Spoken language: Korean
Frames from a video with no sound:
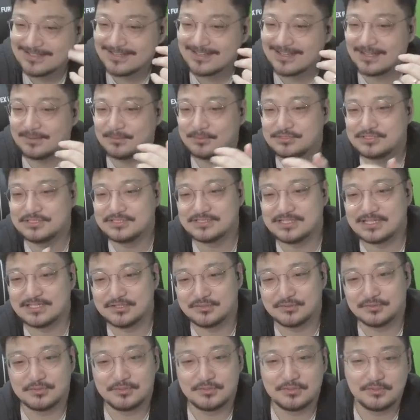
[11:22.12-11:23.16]
아버지는
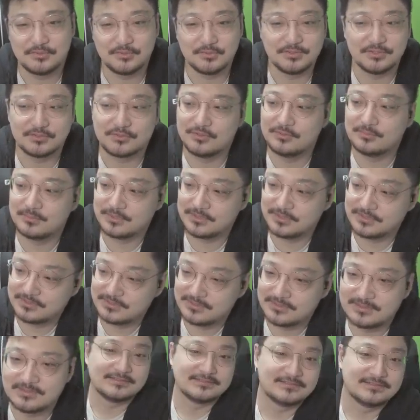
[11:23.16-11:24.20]
아니고 로니
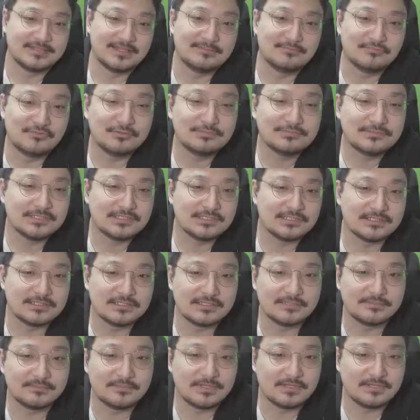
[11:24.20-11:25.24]
콜먼. 제일 무겁지
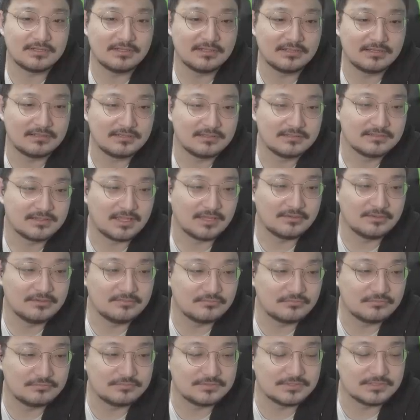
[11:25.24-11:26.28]
인마. 당연히
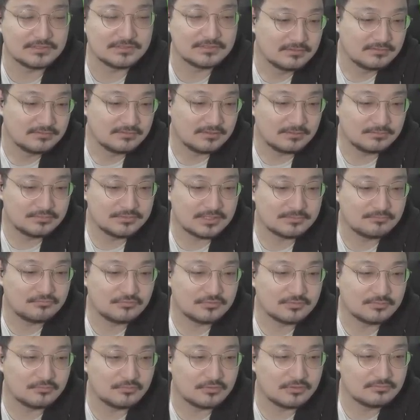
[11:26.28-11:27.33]
무겁지. 아버지가
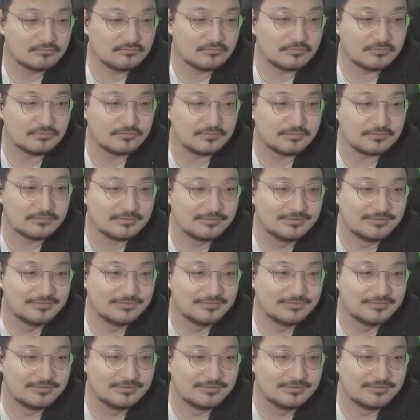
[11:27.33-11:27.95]
무겁긴 뭐가 무거워.